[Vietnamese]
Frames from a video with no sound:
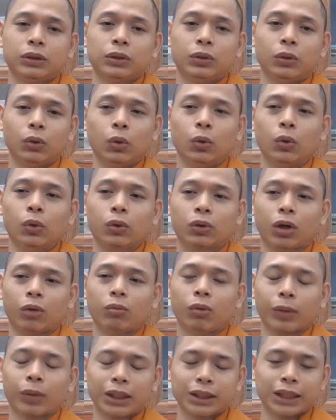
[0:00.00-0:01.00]
luôn có
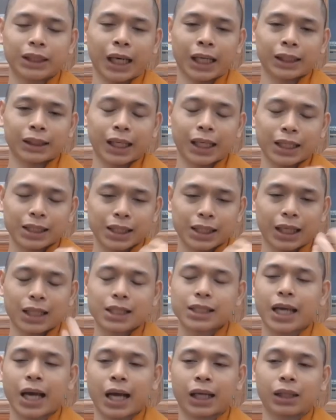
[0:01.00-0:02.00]
một cái trạng thái sẵn
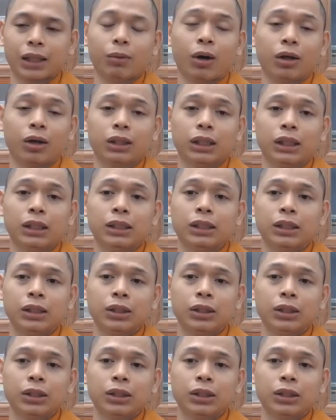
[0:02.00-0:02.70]
sàng để bỏ đi